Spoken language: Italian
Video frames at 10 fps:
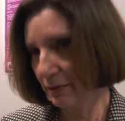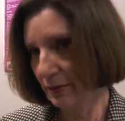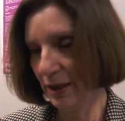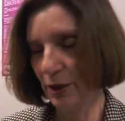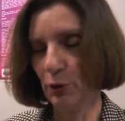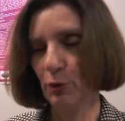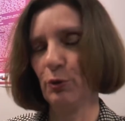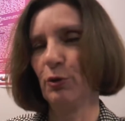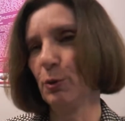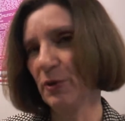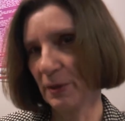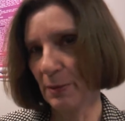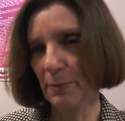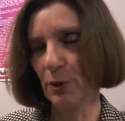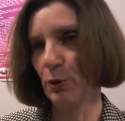nell'incontro di queste
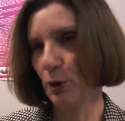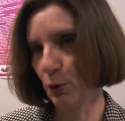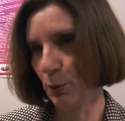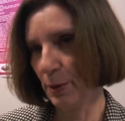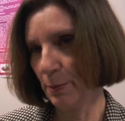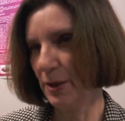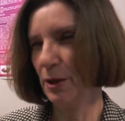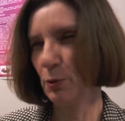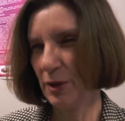mamme con i loro bambini,